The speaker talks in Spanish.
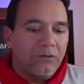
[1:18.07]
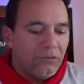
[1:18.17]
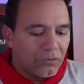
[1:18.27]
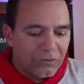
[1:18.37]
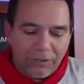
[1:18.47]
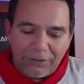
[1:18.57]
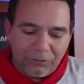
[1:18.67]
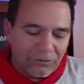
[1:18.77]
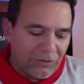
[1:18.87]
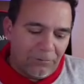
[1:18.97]
Yo
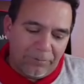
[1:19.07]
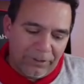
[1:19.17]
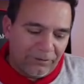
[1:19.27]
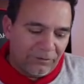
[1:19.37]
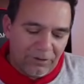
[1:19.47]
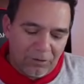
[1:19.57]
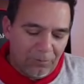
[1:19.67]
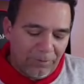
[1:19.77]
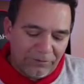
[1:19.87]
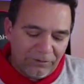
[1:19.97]
trato siempre antes de
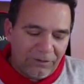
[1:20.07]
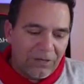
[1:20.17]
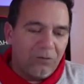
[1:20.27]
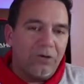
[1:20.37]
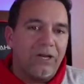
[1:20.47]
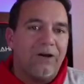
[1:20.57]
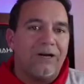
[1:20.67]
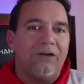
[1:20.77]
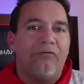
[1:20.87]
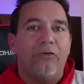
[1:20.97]
compartir algo
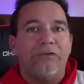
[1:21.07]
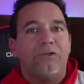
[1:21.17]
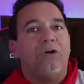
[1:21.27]
llegar a la fuente.